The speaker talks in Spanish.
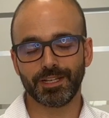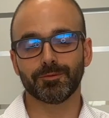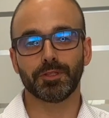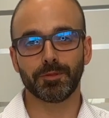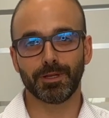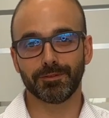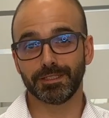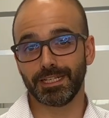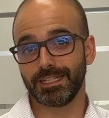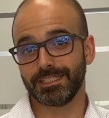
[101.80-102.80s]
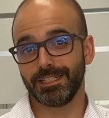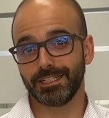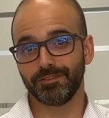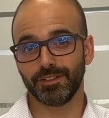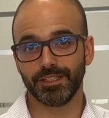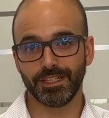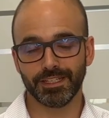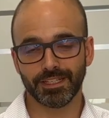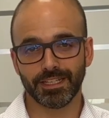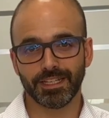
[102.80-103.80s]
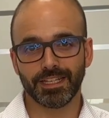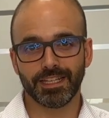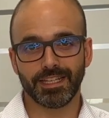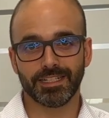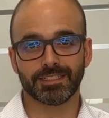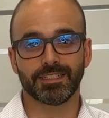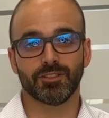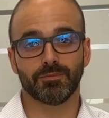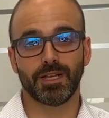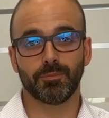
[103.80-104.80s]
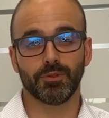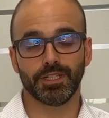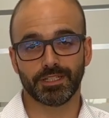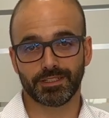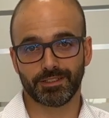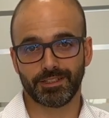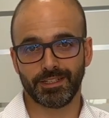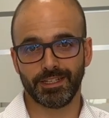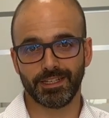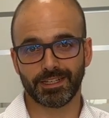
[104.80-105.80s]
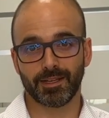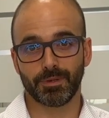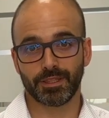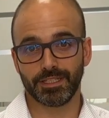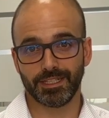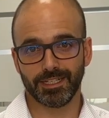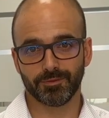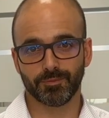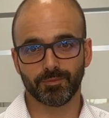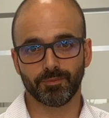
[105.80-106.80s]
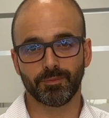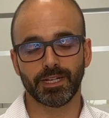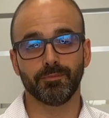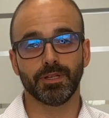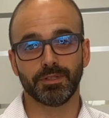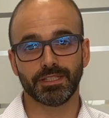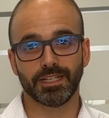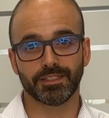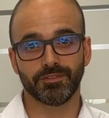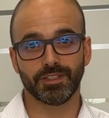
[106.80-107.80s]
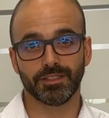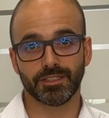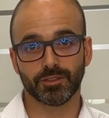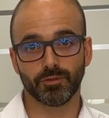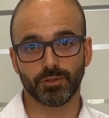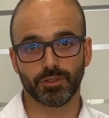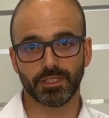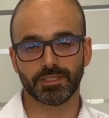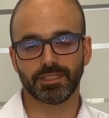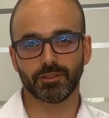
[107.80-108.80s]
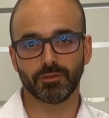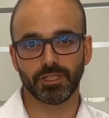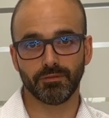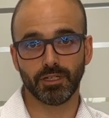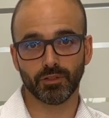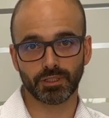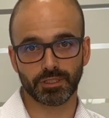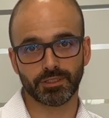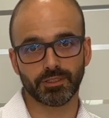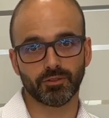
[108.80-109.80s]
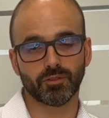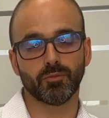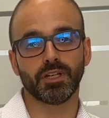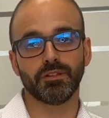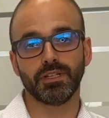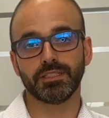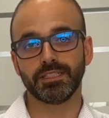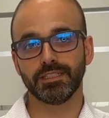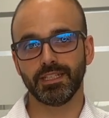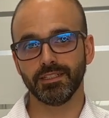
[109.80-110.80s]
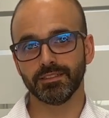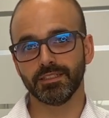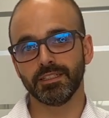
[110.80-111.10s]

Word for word: Las principales ventajas del RFID es que nos va a poder eh, capacitar para implementar diferentes soluciones, tanto a nivel logístico como a nivel tienda,